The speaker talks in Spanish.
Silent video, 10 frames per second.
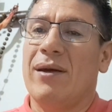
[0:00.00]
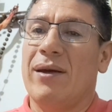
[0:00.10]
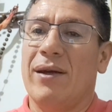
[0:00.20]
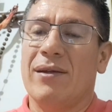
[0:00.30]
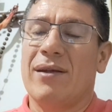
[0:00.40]

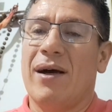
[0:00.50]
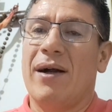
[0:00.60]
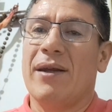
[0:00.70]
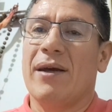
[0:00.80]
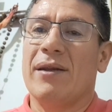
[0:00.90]
en esta
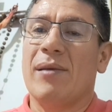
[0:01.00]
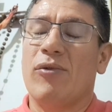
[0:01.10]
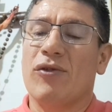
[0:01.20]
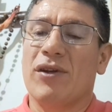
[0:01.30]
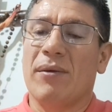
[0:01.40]
área
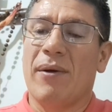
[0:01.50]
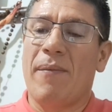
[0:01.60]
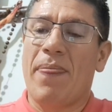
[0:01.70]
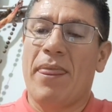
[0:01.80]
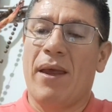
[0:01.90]
deportiva.
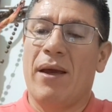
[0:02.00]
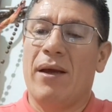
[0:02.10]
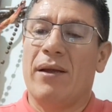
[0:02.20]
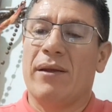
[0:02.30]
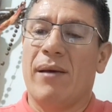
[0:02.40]

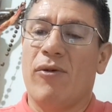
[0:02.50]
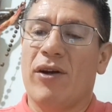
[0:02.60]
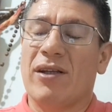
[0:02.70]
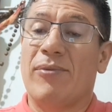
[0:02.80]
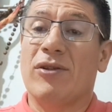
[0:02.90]
Te damos
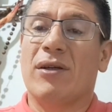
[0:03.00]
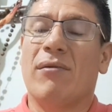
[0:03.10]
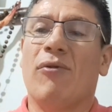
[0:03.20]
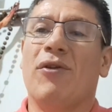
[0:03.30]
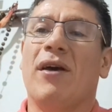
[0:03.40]
gracias por este
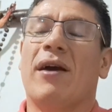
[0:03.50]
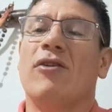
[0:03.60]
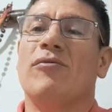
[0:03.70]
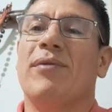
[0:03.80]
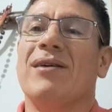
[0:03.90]
nuevo día que
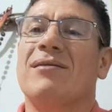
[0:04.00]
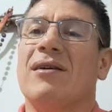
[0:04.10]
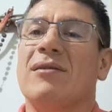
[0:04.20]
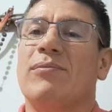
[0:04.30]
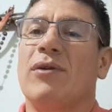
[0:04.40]
nos
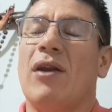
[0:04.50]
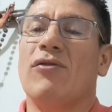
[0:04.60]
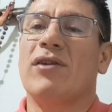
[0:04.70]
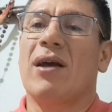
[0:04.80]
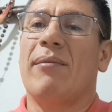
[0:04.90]
prestas, por la
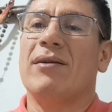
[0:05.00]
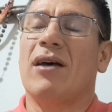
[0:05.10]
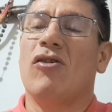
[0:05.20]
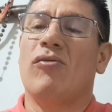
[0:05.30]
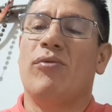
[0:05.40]
noche que ha
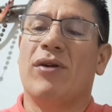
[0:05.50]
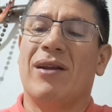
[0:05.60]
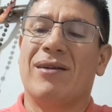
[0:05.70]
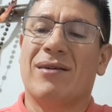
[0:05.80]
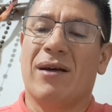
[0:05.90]
pasado, por
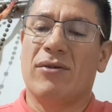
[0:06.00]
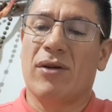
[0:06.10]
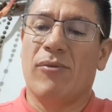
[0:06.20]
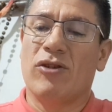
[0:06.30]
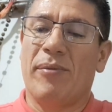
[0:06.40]
el descanso
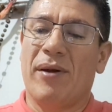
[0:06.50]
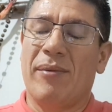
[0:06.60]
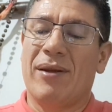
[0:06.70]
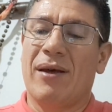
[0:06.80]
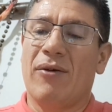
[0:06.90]
que hemos
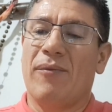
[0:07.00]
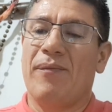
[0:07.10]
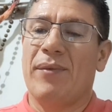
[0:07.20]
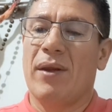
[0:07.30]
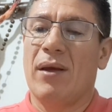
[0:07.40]
experimentado
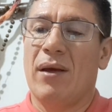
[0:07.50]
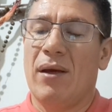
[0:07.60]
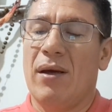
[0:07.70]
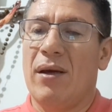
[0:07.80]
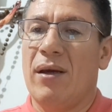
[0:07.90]

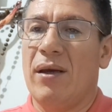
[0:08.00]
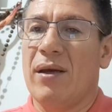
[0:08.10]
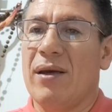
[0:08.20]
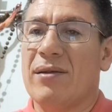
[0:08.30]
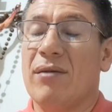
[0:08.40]
y
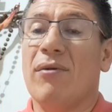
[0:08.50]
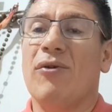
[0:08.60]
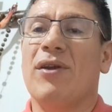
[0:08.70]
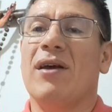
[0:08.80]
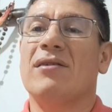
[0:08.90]
que este
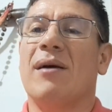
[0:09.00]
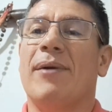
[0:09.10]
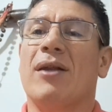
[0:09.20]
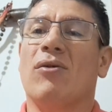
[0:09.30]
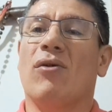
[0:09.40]
nuevo día sea
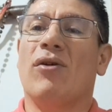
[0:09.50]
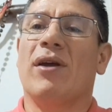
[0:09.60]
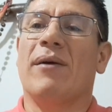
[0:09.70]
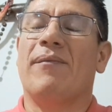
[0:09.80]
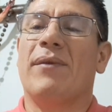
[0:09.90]
para tu
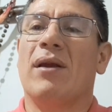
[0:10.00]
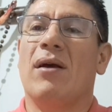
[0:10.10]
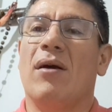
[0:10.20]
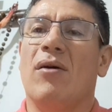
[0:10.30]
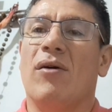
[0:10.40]
gloria.
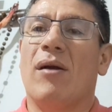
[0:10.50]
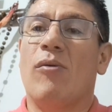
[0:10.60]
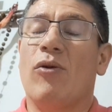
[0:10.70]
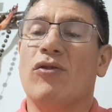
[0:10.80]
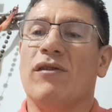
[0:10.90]
Oramos
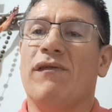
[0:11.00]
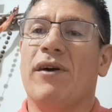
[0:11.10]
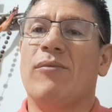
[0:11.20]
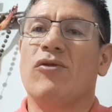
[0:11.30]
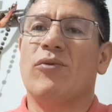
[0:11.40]
por los
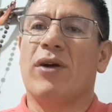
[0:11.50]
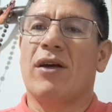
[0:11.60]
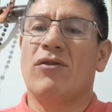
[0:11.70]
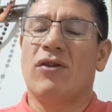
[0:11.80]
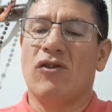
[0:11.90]
enfermos, por
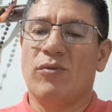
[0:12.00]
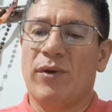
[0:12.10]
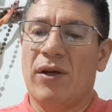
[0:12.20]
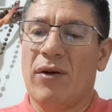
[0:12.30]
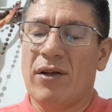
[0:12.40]
aquellos que nos
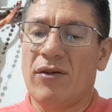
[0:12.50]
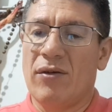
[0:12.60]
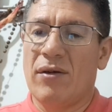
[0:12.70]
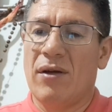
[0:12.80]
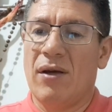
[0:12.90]
piden
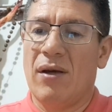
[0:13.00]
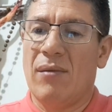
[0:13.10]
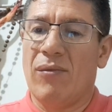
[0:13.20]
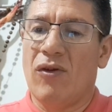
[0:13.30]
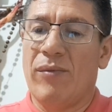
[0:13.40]
oración,
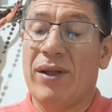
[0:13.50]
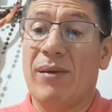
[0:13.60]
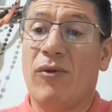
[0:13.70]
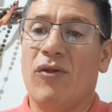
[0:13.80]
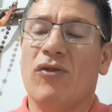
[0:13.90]
por los
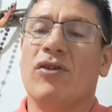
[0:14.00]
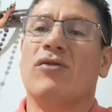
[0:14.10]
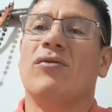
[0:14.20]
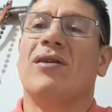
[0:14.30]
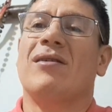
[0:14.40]
matrimonios y
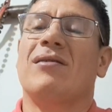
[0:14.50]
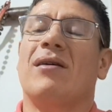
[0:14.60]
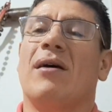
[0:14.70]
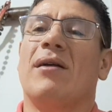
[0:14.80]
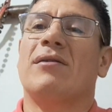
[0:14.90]
sus
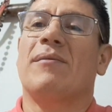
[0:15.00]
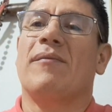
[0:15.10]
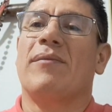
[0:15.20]
necesidades,